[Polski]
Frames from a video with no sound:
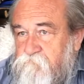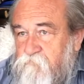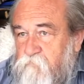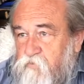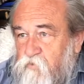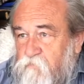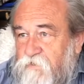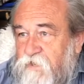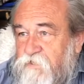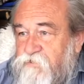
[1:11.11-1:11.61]

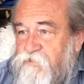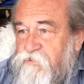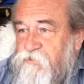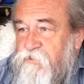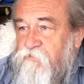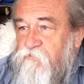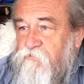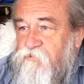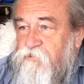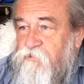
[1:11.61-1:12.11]
prowadzić
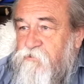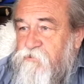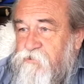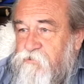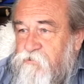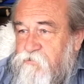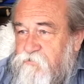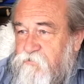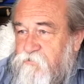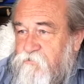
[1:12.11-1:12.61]

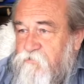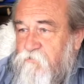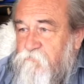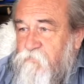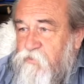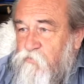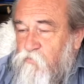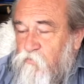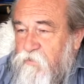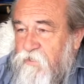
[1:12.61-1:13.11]
jednolity system
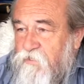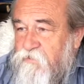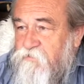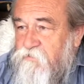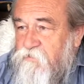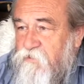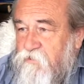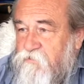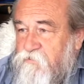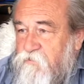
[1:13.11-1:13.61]

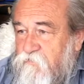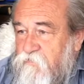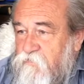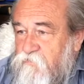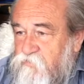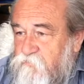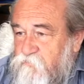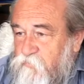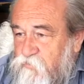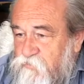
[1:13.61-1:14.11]
edukacji dla
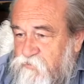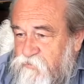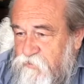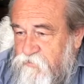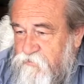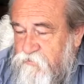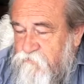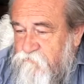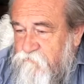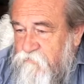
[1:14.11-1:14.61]
całego
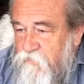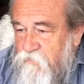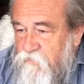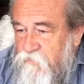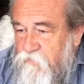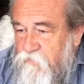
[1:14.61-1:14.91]
społeczeństwa.